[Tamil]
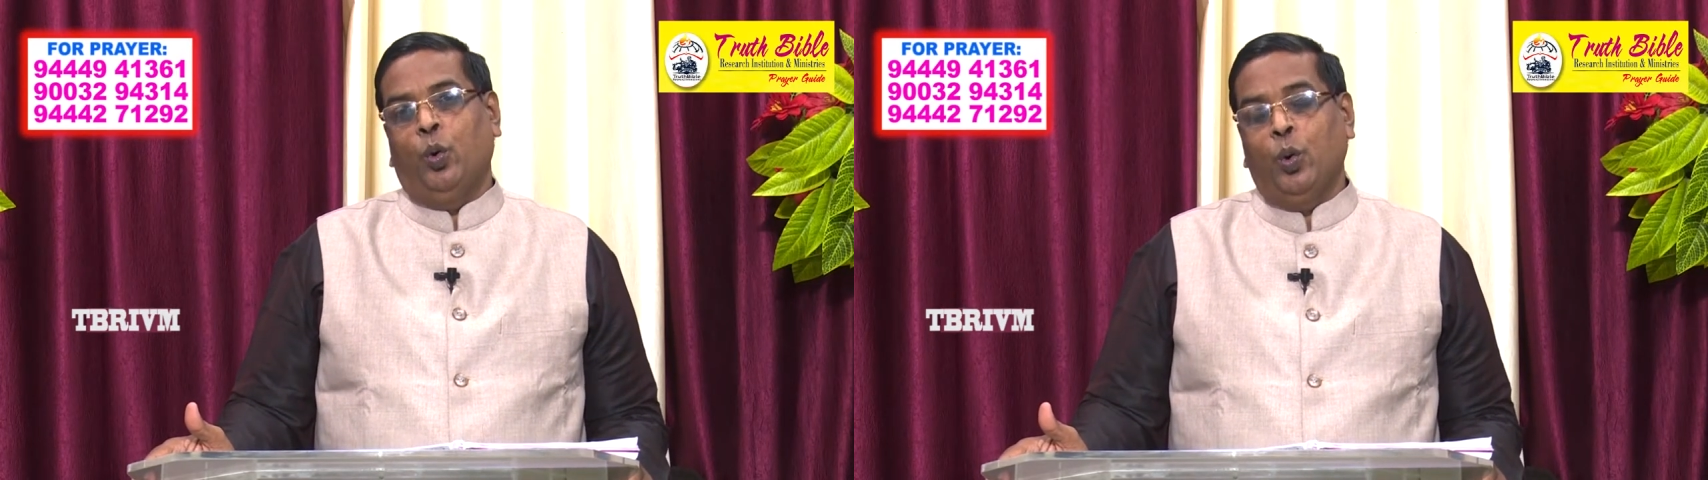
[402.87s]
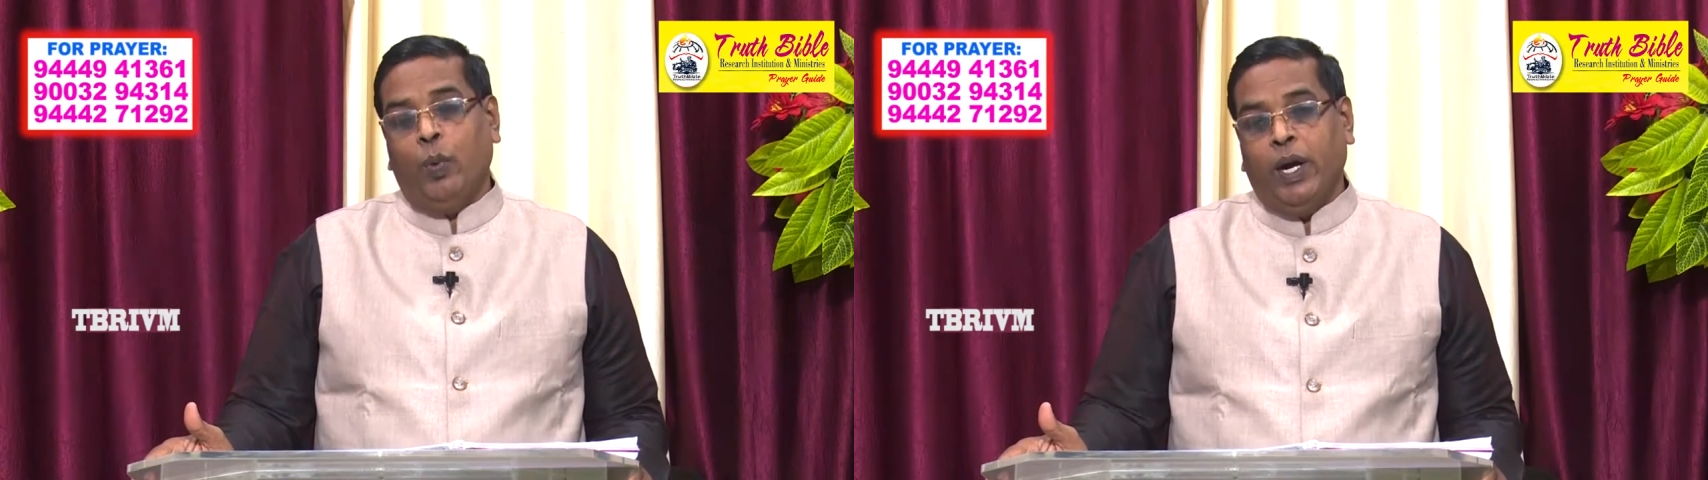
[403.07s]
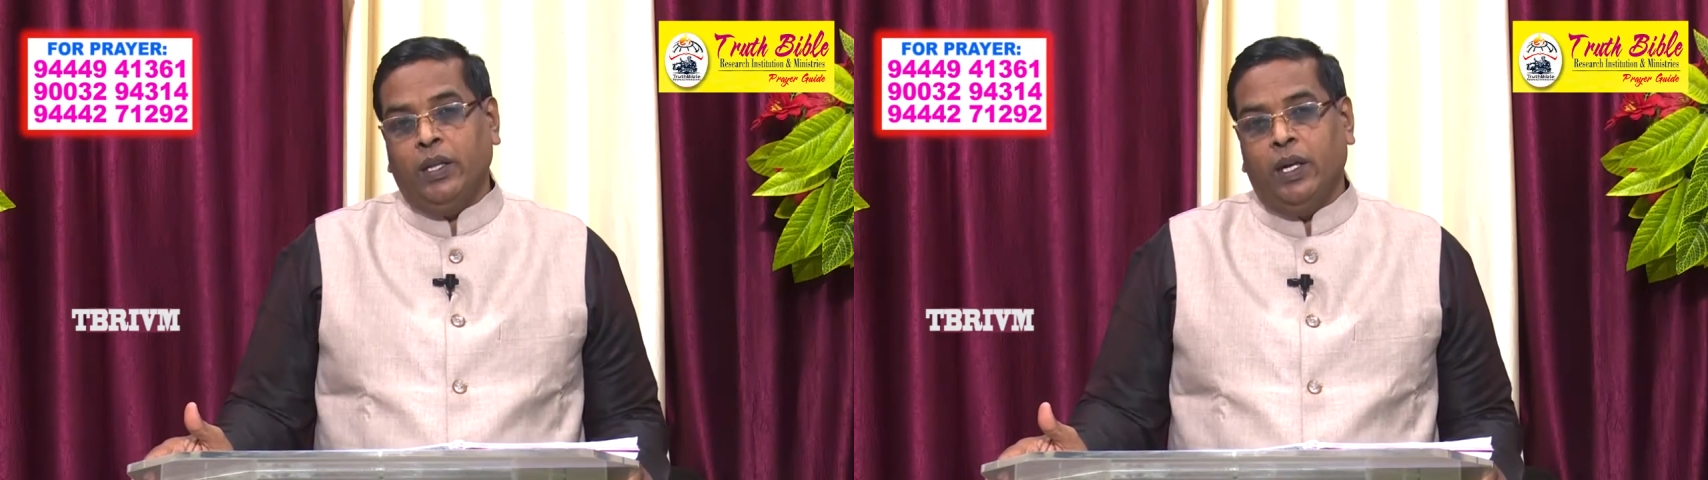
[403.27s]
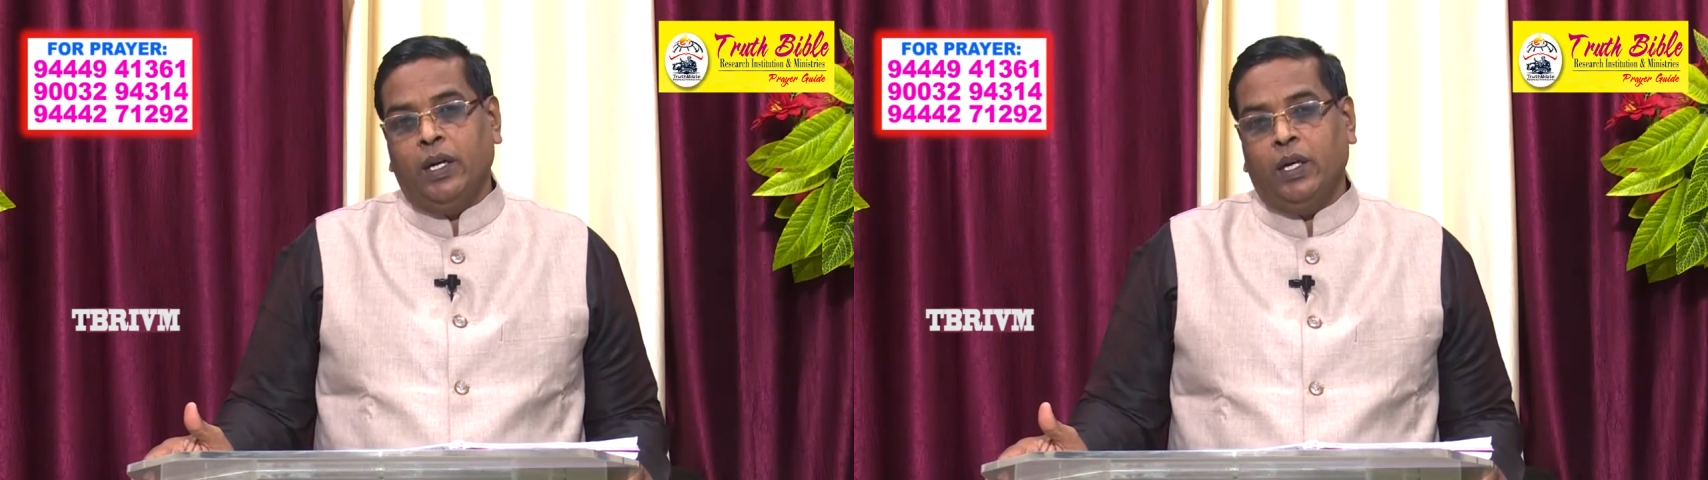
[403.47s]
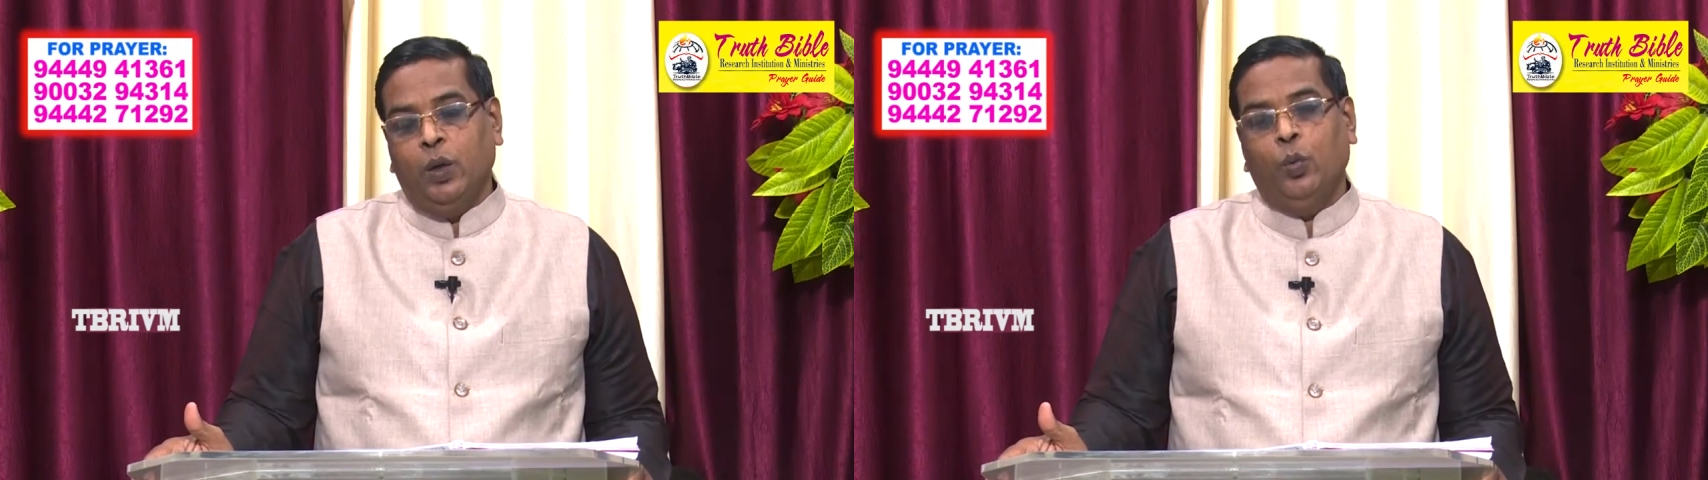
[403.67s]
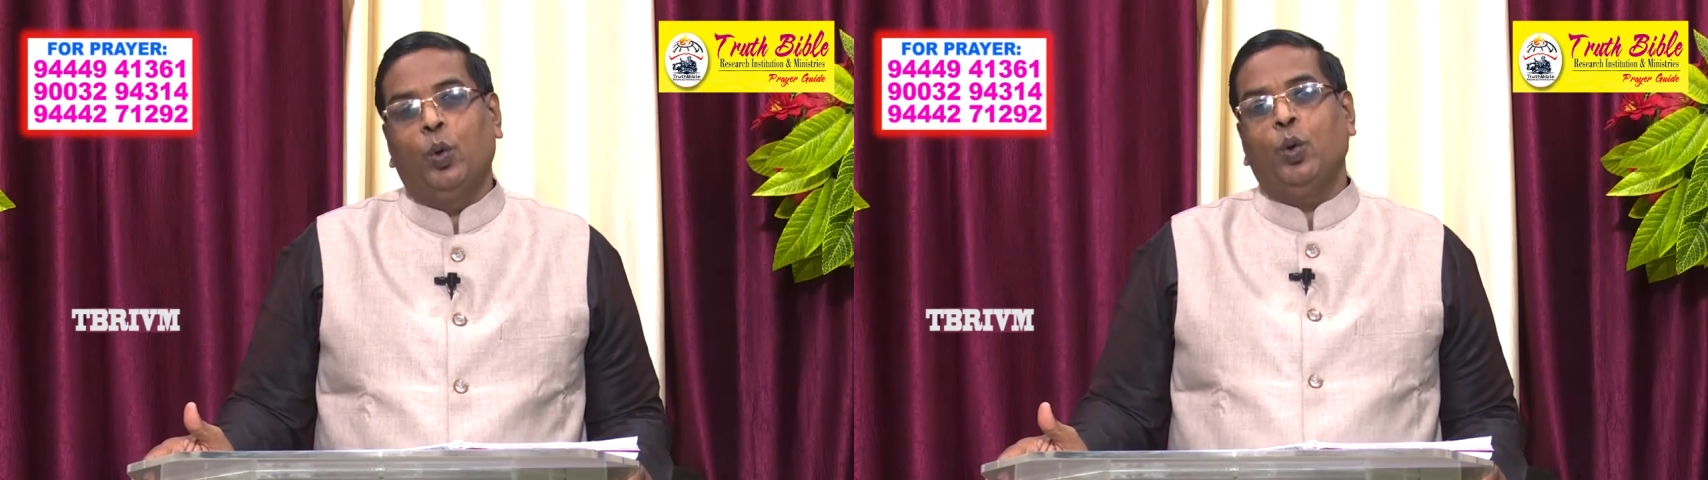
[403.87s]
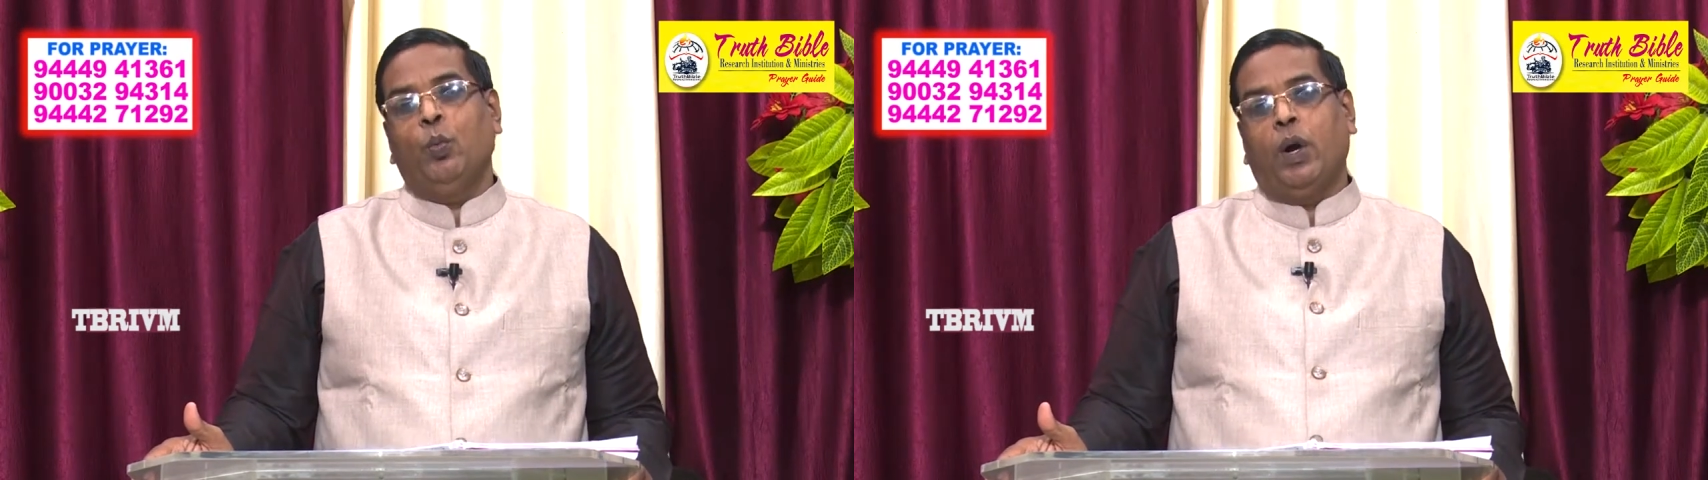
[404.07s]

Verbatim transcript: ஒரு மனிதனுக்கு ஒரு